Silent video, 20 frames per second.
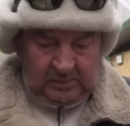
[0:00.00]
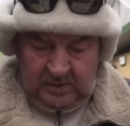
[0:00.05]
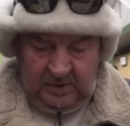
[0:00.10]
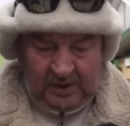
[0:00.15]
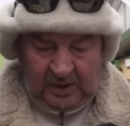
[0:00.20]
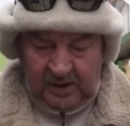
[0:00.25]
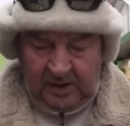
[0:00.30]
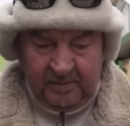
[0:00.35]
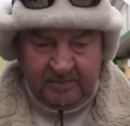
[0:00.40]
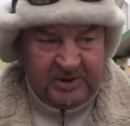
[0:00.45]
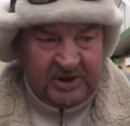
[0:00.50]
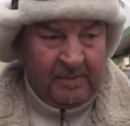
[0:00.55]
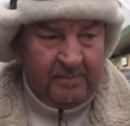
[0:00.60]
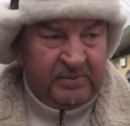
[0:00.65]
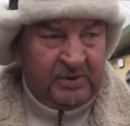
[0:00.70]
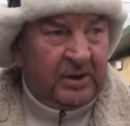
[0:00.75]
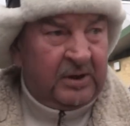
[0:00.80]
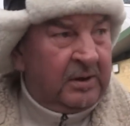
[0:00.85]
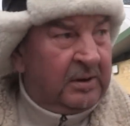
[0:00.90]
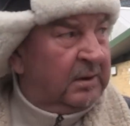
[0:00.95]
Ja chleb sam
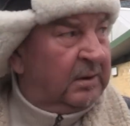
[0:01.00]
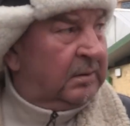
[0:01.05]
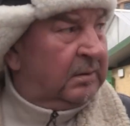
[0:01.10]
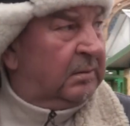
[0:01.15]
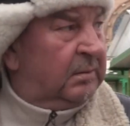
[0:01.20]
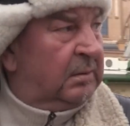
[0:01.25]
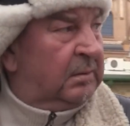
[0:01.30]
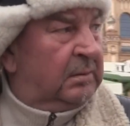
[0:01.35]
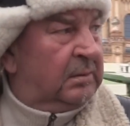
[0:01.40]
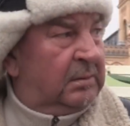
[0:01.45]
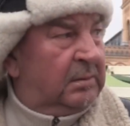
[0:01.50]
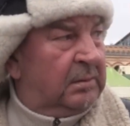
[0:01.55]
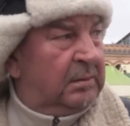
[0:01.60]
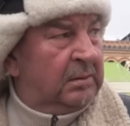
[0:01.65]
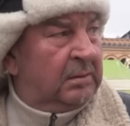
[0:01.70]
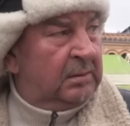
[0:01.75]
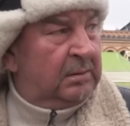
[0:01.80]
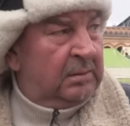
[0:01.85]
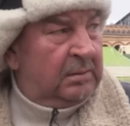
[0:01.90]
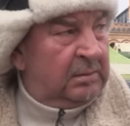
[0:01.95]
piekę.
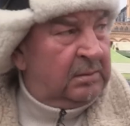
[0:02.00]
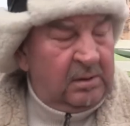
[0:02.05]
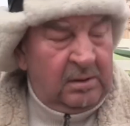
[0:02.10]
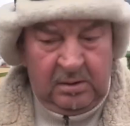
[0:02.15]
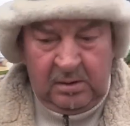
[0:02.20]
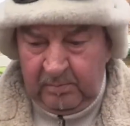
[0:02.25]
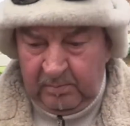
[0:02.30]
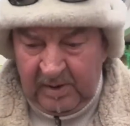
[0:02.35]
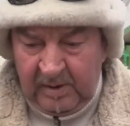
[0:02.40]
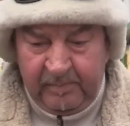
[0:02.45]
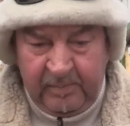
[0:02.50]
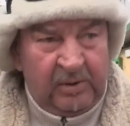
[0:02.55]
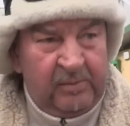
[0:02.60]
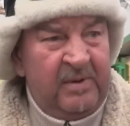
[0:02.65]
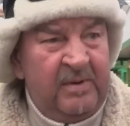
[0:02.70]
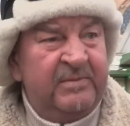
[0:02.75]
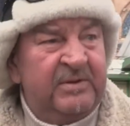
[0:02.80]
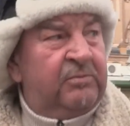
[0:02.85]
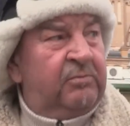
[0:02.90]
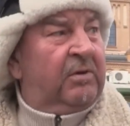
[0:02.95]
To... I mam
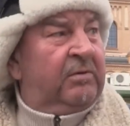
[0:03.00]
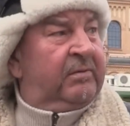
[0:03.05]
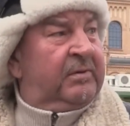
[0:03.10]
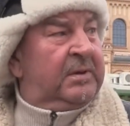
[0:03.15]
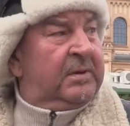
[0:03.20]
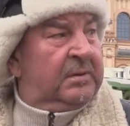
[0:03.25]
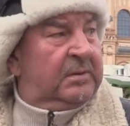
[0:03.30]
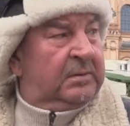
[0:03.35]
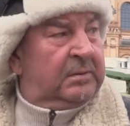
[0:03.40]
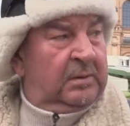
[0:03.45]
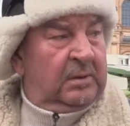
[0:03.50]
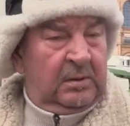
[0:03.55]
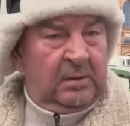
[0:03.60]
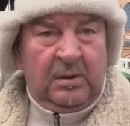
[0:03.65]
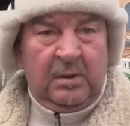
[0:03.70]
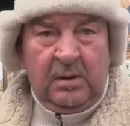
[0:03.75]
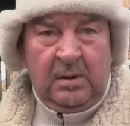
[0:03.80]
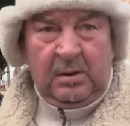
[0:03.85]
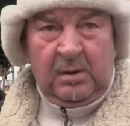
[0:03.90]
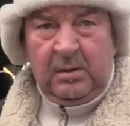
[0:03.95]
problem z głowy.
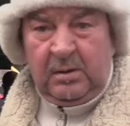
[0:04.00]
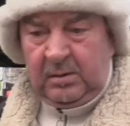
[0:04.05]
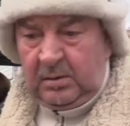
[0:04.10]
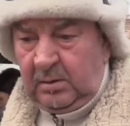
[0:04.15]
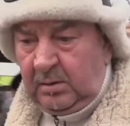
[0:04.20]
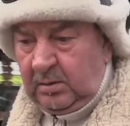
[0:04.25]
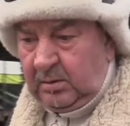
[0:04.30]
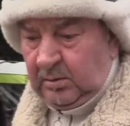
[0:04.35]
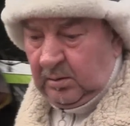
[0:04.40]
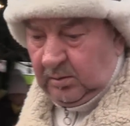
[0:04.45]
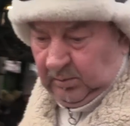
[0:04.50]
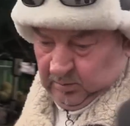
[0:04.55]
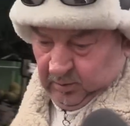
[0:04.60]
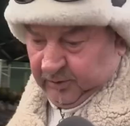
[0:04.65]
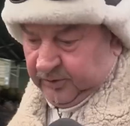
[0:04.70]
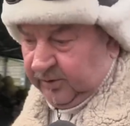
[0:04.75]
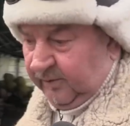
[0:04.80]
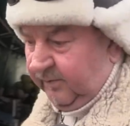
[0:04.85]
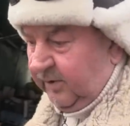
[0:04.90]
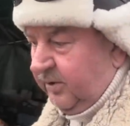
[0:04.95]
Tym lepiej dla Pana kieszeni.
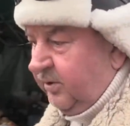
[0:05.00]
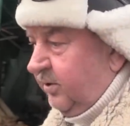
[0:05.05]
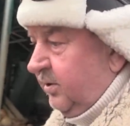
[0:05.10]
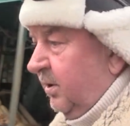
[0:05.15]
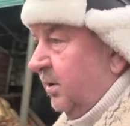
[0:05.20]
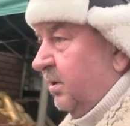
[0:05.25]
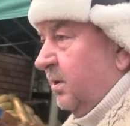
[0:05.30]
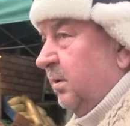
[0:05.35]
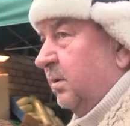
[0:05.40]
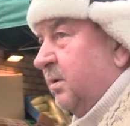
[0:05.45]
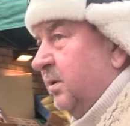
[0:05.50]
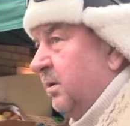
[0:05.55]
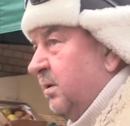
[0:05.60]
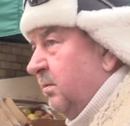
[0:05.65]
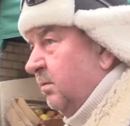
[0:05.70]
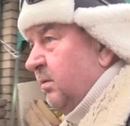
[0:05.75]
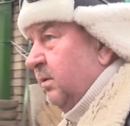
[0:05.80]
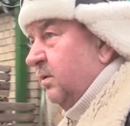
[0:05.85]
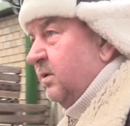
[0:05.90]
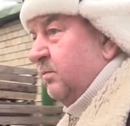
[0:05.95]
Oczywiście.
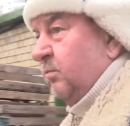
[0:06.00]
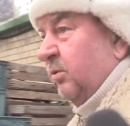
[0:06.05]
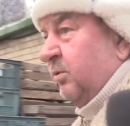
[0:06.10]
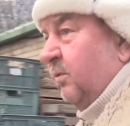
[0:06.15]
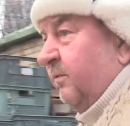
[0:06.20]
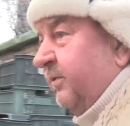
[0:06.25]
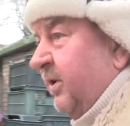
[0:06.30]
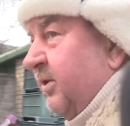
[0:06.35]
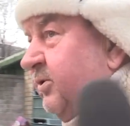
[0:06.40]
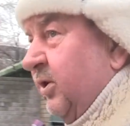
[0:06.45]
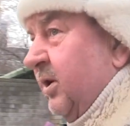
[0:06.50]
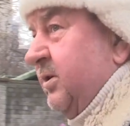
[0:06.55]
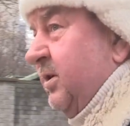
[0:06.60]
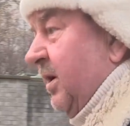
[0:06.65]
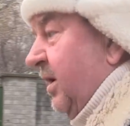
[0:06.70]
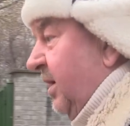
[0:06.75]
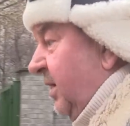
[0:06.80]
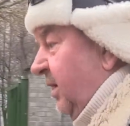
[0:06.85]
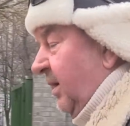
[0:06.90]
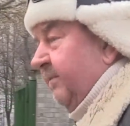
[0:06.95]
Złotówka
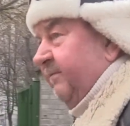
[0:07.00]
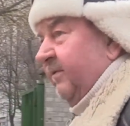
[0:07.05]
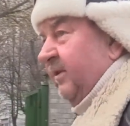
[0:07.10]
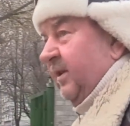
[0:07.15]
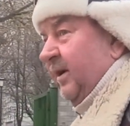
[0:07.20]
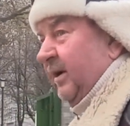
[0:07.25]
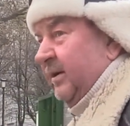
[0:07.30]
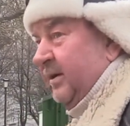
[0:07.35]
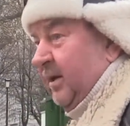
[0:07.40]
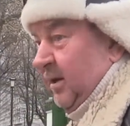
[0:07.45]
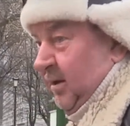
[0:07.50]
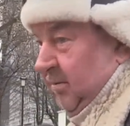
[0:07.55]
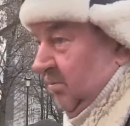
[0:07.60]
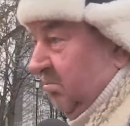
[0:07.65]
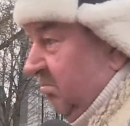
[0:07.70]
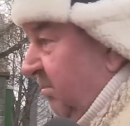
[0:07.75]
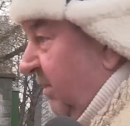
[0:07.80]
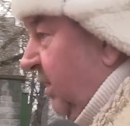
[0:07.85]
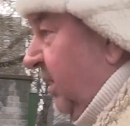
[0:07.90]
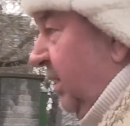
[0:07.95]
dziennie na chleb wydaje.
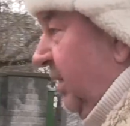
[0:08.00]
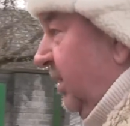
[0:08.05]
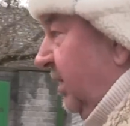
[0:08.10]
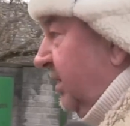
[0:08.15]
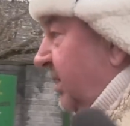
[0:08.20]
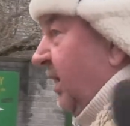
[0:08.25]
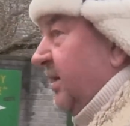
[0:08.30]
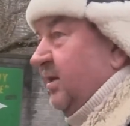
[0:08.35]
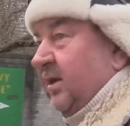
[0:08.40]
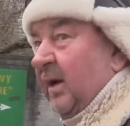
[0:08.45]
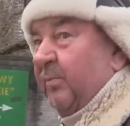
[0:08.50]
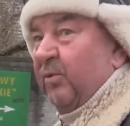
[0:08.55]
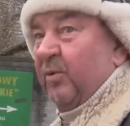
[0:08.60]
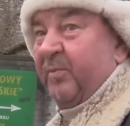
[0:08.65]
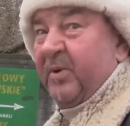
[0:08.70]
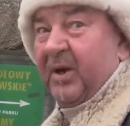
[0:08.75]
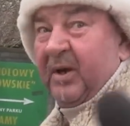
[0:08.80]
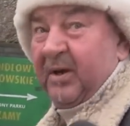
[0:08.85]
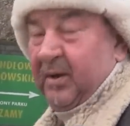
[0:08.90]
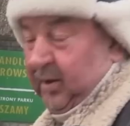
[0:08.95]
Jak Super. tam
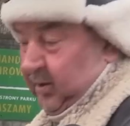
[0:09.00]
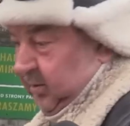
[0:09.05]
piekę.